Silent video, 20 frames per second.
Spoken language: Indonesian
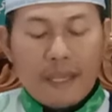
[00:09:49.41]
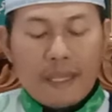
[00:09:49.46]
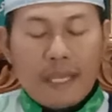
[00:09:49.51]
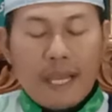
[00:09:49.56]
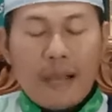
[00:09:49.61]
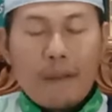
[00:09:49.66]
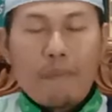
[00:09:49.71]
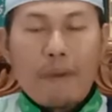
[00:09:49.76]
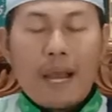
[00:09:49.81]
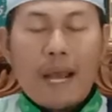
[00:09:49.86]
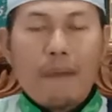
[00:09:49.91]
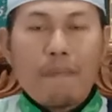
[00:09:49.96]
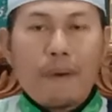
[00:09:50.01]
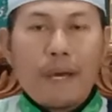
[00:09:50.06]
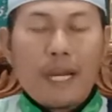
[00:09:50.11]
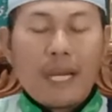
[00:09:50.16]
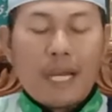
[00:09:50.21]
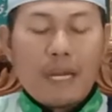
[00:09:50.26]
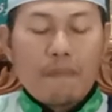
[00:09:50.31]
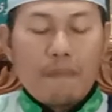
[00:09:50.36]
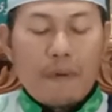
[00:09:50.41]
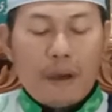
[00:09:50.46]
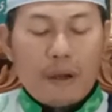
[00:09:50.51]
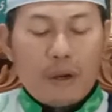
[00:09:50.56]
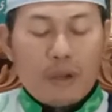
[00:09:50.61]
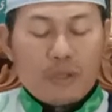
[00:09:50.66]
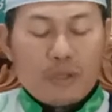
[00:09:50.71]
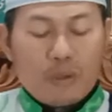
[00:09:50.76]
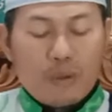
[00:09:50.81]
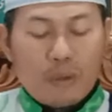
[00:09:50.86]
yang mengabarkan
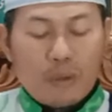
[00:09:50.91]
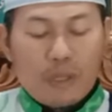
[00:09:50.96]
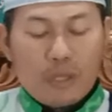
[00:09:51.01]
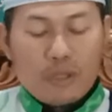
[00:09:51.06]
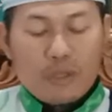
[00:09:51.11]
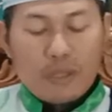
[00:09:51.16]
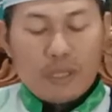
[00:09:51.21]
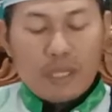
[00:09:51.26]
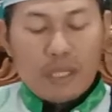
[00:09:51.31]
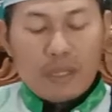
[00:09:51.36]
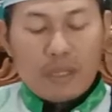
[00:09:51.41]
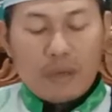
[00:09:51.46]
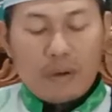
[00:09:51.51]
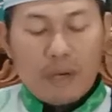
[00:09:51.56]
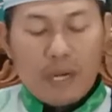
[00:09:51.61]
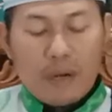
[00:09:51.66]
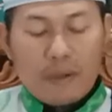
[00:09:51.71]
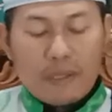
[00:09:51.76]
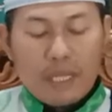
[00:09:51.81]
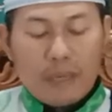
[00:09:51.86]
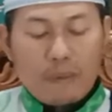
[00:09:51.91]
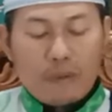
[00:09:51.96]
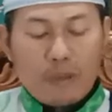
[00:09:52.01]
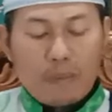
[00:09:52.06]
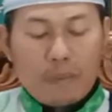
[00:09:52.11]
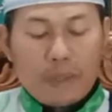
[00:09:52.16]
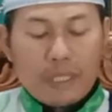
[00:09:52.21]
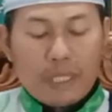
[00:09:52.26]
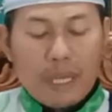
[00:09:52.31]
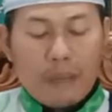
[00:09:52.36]
bahwa Rasulullah Shallallahu Alaihi Wasallam
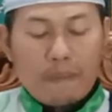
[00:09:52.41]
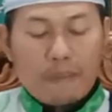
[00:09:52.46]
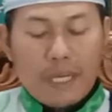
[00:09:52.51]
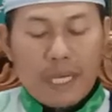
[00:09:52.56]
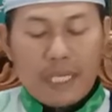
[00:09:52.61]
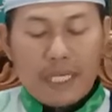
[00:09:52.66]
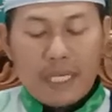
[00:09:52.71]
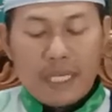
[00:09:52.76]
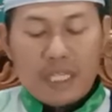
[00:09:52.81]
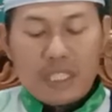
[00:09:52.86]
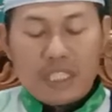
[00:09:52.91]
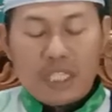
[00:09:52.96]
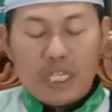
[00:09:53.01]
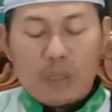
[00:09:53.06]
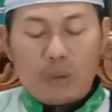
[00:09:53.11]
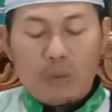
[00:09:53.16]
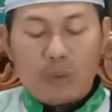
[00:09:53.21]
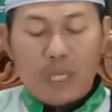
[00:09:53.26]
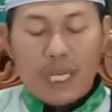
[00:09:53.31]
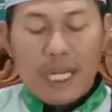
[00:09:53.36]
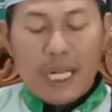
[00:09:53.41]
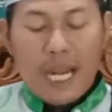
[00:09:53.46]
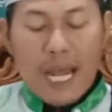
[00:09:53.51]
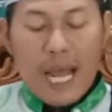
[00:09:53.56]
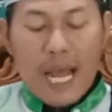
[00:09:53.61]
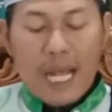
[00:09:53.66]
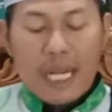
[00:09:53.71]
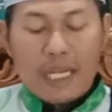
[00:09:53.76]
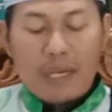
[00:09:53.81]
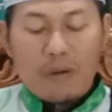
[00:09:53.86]
itu bersabda, irjingu
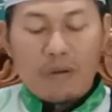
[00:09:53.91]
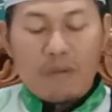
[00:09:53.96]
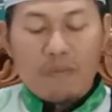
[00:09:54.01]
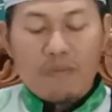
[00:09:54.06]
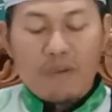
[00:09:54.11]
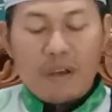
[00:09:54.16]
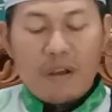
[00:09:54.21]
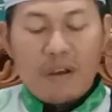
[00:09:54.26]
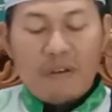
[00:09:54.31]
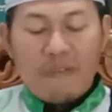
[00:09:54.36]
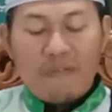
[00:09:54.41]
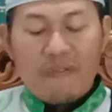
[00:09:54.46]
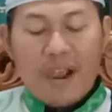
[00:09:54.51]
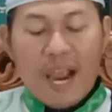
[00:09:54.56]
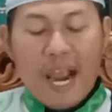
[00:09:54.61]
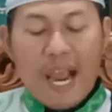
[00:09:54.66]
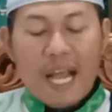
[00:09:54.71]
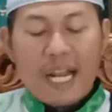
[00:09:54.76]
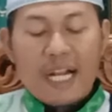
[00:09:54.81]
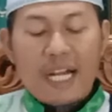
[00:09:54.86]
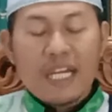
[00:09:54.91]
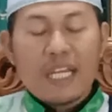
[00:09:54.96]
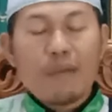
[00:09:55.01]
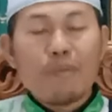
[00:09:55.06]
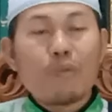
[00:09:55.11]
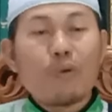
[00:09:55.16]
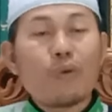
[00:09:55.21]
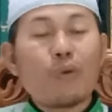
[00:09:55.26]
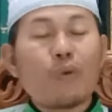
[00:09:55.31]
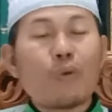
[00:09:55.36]
ila ahlikum
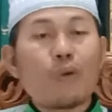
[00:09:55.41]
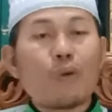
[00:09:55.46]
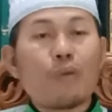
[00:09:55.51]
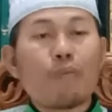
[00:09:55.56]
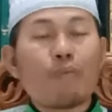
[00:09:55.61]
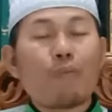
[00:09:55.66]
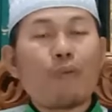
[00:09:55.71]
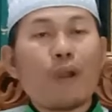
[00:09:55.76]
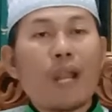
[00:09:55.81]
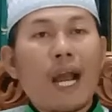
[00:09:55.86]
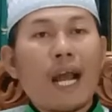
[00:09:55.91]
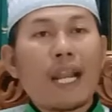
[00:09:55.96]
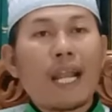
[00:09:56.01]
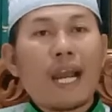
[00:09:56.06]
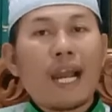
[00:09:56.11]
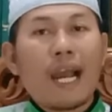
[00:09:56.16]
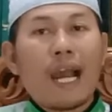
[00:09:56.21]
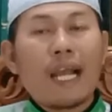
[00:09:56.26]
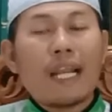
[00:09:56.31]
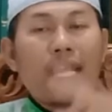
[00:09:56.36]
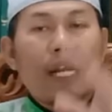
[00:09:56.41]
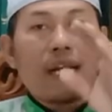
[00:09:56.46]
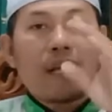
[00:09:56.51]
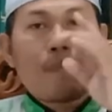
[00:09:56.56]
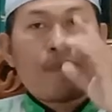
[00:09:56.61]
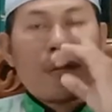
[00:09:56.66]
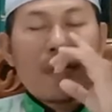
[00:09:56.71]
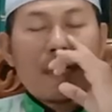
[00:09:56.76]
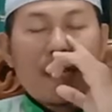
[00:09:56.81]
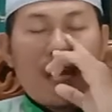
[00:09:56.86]
fa'alimuhum. Pulanglah kalian
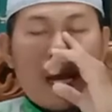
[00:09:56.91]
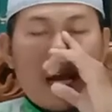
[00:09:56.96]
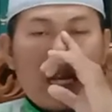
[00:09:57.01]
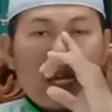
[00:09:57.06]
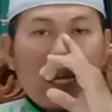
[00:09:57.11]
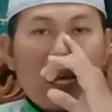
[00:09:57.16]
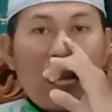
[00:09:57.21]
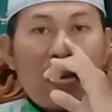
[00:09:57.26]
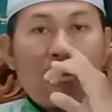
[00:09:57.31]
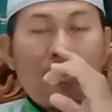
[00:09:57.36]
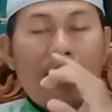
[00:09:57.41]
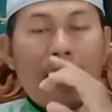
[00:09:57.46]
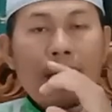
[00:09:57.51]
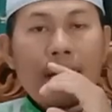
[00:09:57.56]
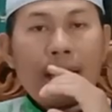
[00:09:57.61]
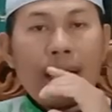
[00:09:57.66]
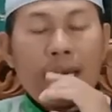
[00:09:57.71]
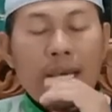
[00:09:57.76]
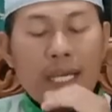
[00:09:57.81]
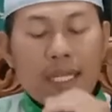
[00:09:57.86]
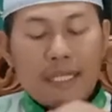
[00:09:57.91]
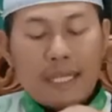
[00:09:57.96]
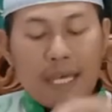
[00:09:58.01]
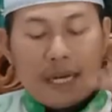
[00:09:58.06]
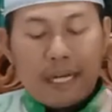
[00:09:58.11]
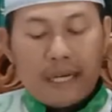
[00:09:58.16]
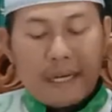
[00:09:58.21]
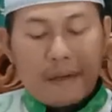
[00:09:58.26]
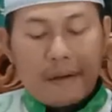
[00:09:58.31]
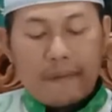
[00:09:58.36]
kepada ahli kalian
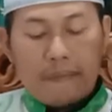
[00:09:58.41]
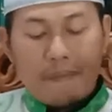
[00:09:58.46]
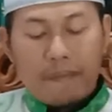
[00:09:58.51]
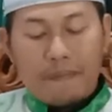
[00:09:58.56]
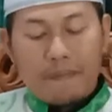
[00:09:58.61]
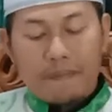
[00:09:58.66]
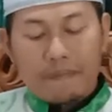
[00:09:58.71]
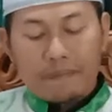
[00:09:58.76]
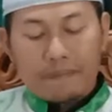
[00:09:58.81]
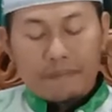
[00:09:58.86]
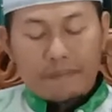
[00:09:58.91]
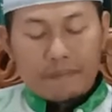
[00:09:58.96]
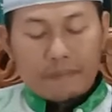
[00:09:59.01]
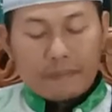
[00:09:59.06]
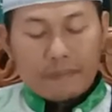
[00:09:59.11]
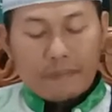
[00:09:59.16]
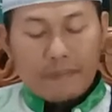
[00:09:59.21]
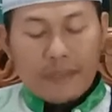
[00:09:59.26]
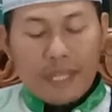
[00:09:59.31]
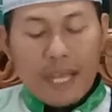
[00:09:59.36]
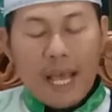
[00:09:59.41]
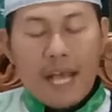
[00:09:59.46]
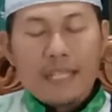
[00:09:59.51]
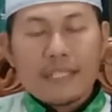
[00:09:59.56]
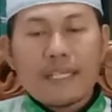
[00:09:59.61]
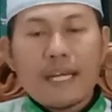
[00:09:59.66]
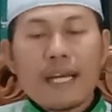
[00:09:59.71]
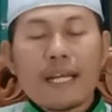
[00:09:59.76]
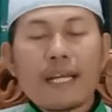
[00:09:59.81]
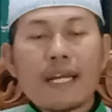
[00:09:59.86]
dan
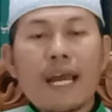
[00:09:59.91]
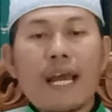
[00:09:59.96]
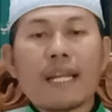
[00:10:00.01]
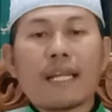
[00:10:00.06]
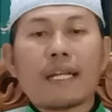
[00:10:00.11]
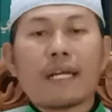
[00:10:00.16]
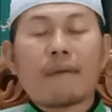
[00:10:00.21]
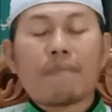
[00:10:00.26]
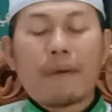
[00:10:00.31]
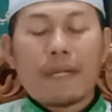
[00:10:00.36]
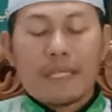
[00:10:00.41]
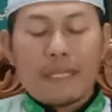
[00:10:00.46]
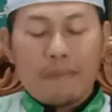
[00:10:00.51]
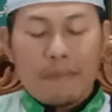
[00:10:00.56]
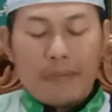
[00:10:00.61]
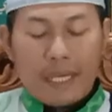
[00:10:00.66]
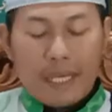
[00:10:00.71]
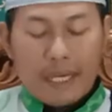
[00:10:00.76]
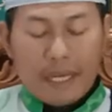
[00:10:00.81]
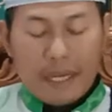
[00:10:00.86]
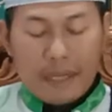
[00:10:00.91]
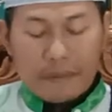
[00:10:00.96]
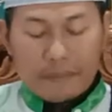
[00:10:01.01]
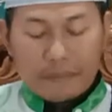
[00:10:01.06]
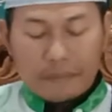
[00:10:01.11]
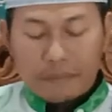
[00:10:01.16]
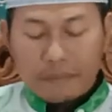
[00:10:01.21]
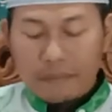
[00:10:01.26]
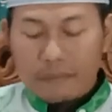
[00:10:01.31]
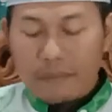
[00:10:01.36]
ajarkan kepada mereka.
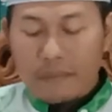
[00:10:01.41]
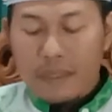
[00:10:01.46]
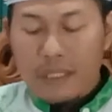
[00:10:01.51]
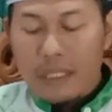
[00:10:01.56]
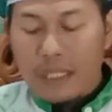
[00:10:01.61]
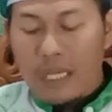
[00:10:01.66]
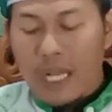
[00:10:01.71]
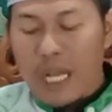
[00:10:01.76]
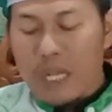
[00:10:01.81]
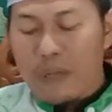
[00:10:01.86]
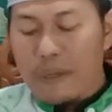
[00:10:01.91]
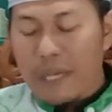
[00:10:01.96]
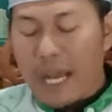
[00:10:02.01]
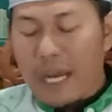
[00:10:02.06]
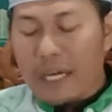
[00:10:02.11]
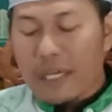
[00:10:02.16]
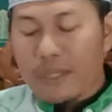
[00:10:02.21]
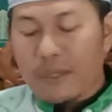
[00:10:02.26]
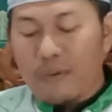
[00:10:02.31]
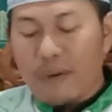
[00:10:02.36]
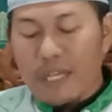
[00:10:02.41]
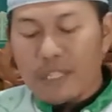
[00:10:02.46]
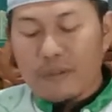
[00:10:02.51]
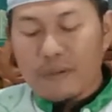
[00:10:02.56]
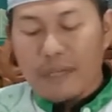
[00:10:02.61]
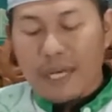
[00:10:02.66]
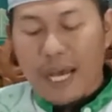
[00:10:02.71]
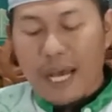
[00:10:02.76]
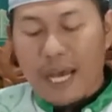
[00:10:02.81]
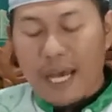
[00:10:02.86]
Lalu yang kedua
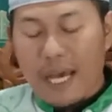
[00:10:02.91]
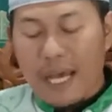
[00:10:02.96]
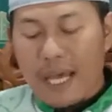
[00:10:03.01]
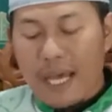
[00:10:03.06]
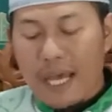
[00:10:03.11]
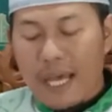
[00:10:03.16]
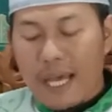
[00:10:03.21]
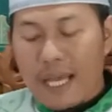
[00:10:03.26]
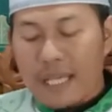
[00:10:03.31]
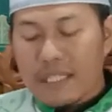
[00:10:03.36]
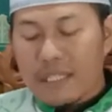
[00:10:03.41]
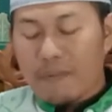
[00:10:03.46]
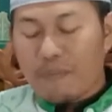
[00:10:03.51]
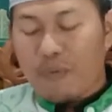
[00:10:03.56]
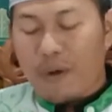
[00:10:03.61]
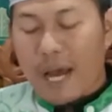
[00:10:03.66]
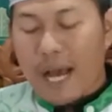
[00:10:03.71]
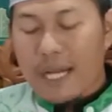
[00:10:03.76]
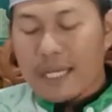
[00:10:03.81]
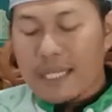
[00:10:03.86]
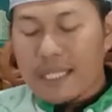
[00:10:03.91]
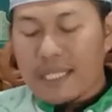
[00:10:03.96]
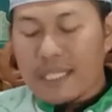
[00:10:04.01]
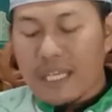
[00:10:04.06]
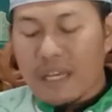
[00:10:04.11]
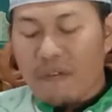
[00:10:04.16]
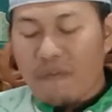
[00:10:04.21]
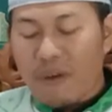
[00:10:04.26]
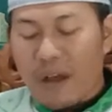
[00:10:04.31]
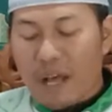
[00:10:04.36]
juga sebuah hadis
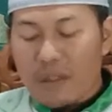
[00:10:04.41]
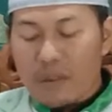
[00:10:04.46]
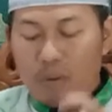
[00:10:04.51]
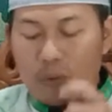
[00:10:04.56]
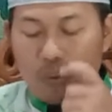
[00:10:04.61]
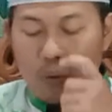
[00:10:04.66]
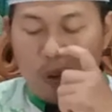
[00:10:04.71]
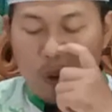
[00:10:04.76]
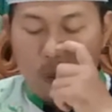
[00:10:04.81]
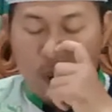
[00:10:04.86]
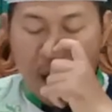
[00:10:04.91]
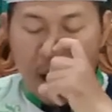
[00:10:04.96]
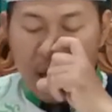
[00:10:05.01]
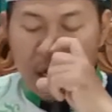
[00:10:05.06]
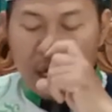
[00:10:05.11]
ikhfatuhu wa